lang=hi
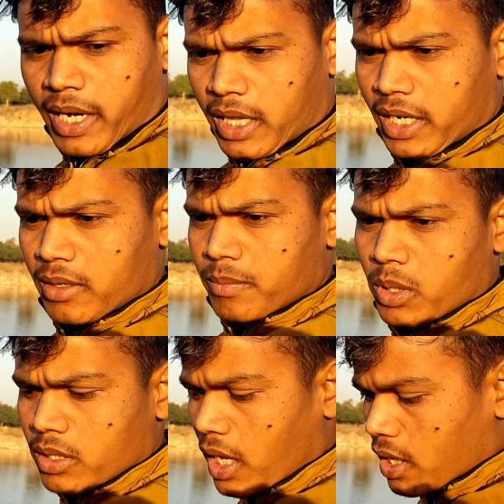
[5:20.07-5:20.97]
वगैरह देखना
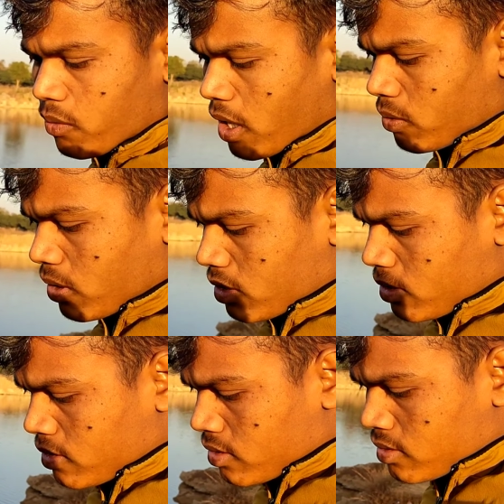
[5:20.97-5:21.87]
पूरा दारू वारू का
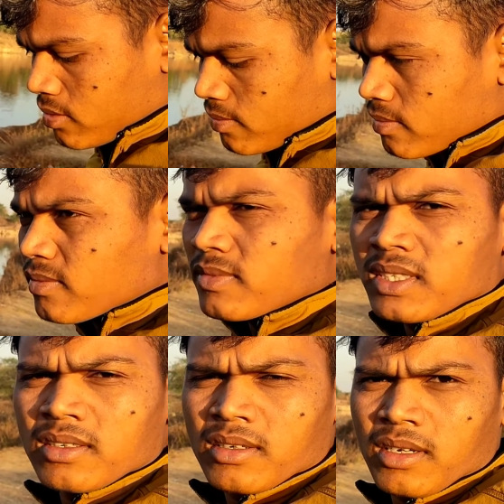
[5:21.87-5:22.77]

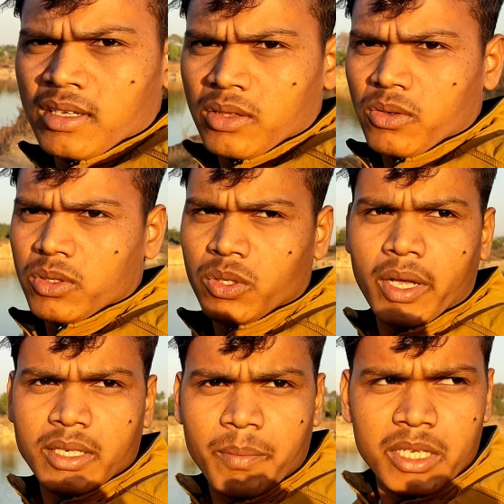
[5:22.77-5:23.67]
तो oh,
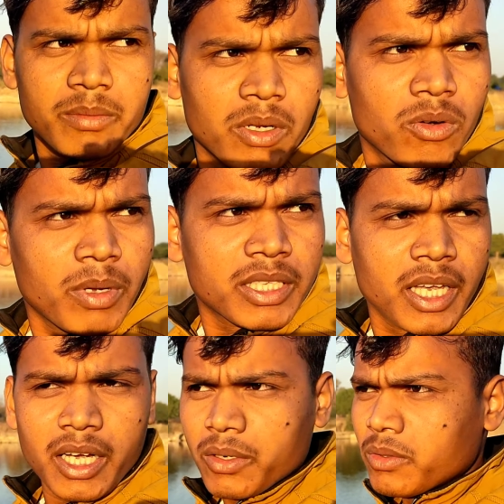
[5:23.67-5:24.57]
सो ऐसा प्लीज़ बिल्कुल मत
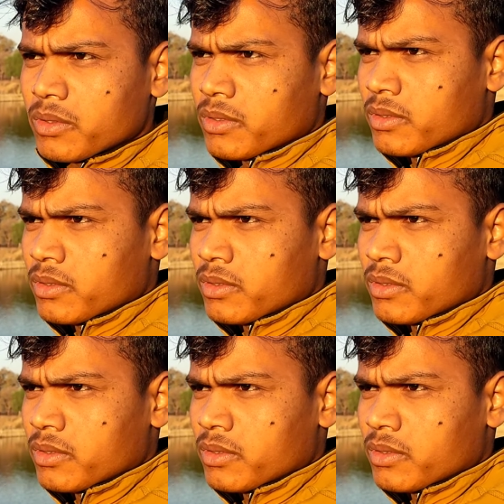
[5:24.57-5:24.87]
किया करो